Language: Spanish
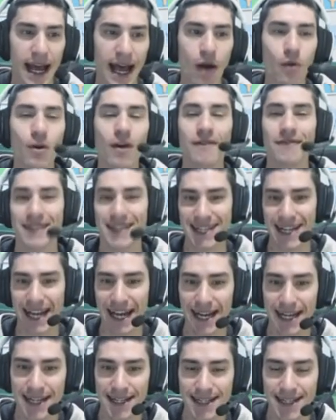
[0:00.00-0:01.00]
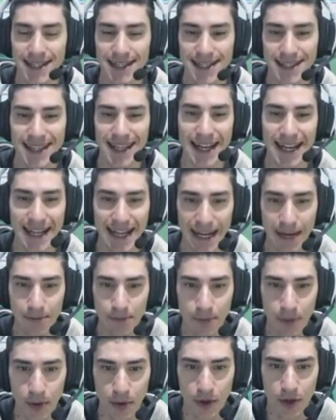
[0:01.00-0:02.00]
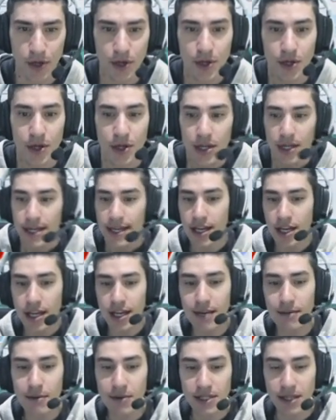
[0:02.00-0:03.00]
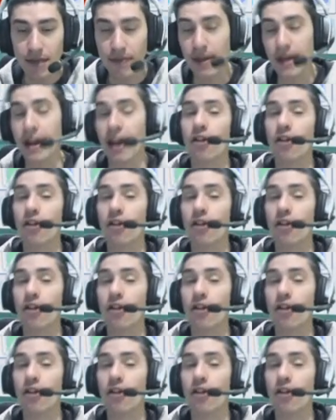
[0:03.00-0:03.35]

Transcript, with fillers: agua fresca del campo ¿Y qué vamos a hacer?